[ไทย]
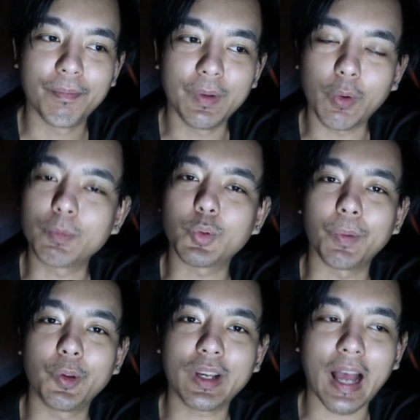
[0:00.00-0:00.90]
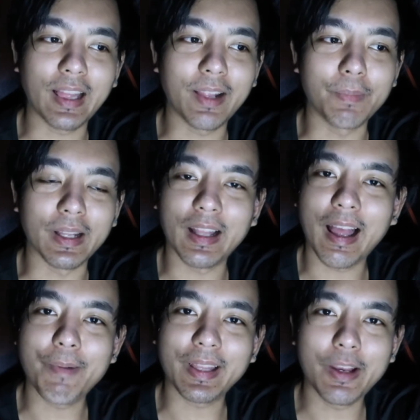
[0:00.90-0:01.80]
มีความสุขไปด้วยกันเนี่ยเหมือนได้
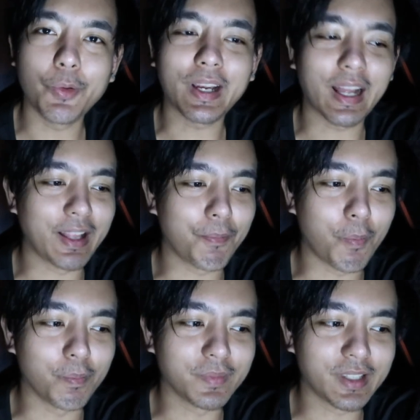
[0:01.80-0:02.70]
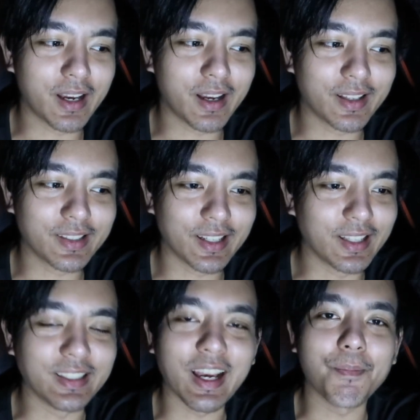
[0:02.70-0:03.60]
มาเที่ยวด้วยกันเนี่ยผมจะจะ
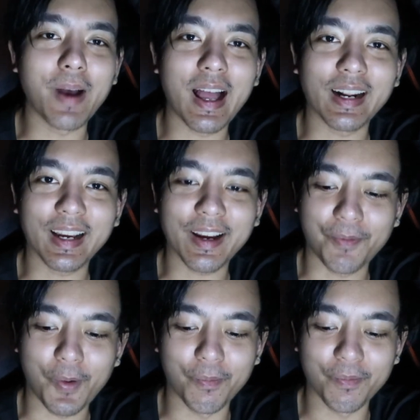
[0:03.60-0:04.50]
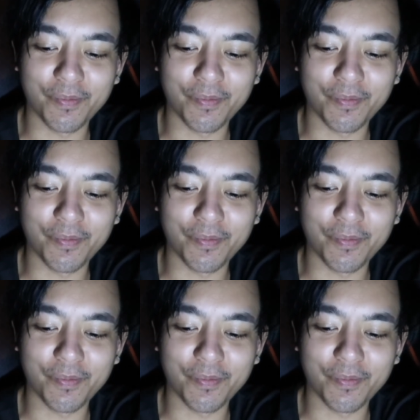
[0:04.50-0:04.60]
ดีใจมากนะครับผม